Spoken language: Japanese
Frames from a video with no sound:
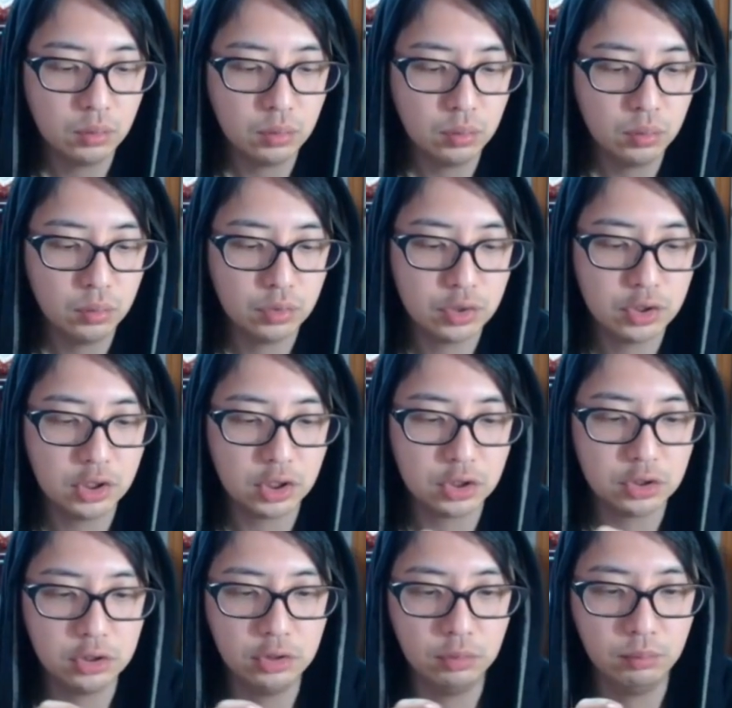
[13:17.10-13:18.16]
よーし、じゃあ
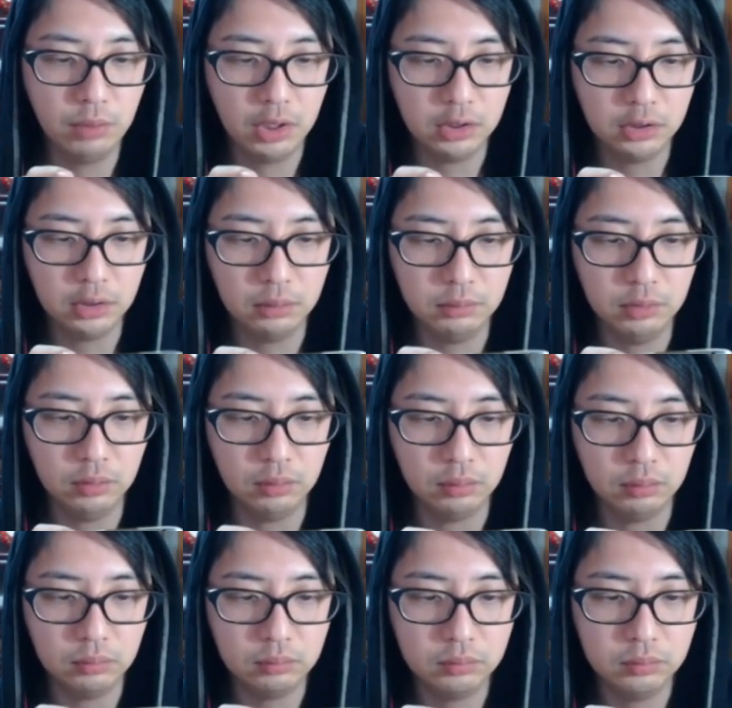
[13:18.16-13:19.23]
次の面行ってみよ
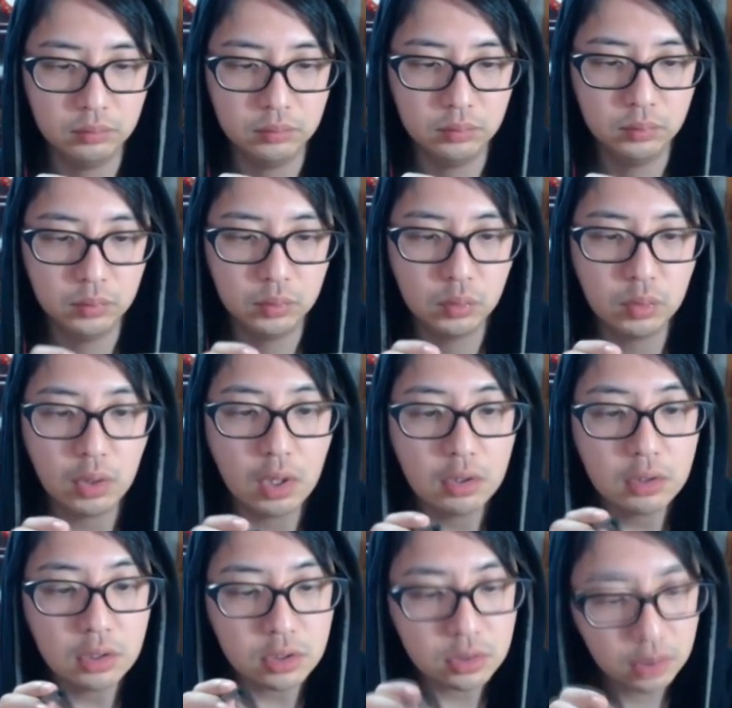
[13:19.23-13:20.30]
う。これ
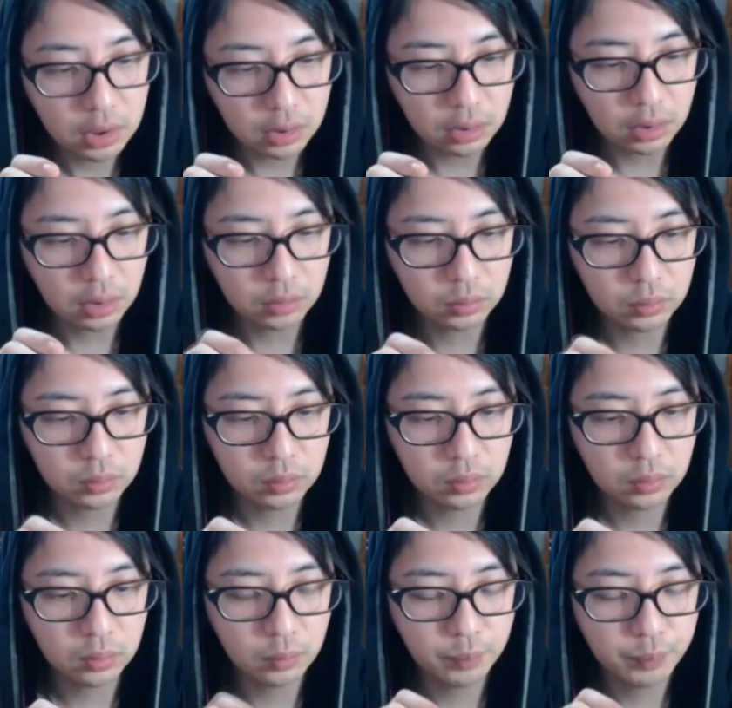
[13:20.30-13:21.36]
あれですね、
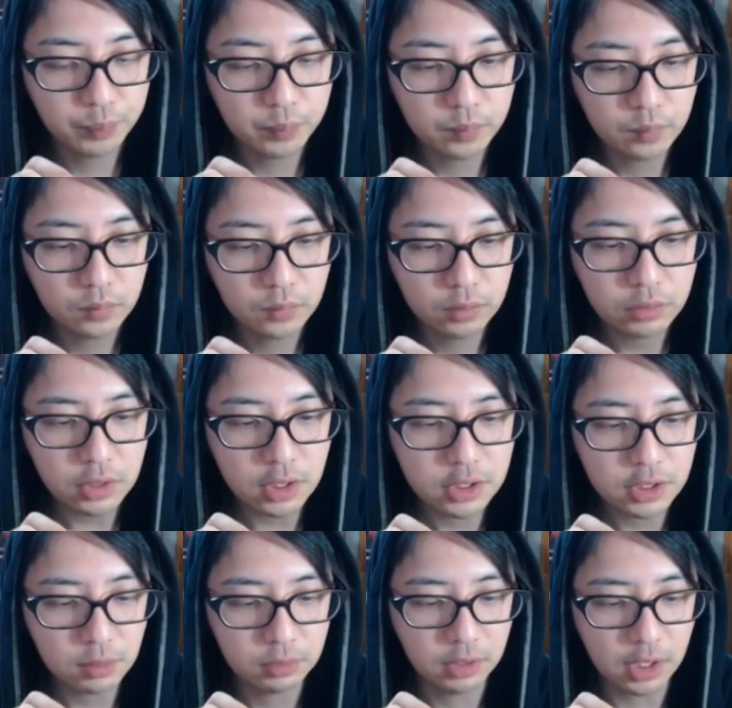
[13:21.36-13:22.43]

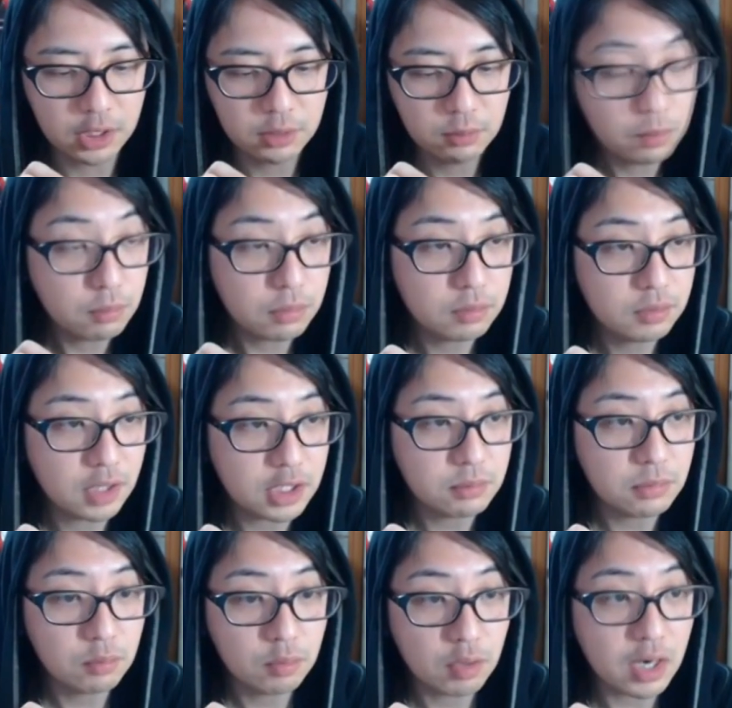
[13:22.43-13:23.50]
クリアしても何もも
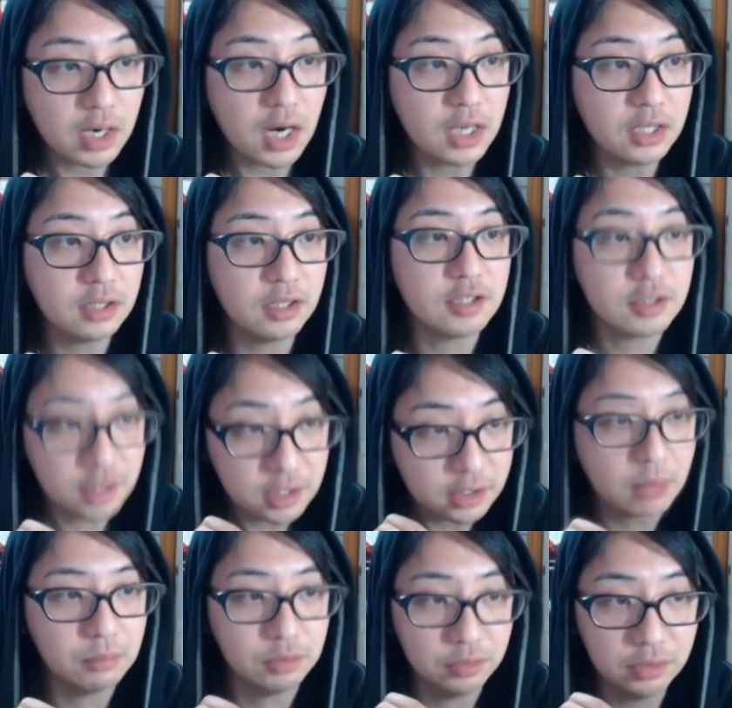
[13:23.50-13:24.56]
らえないんですね、
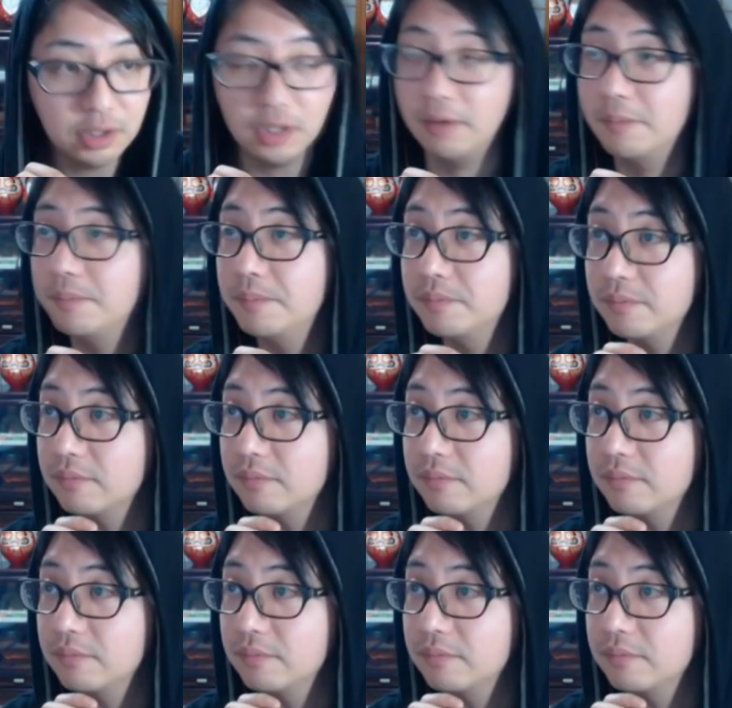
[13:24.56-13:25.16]
多分ね。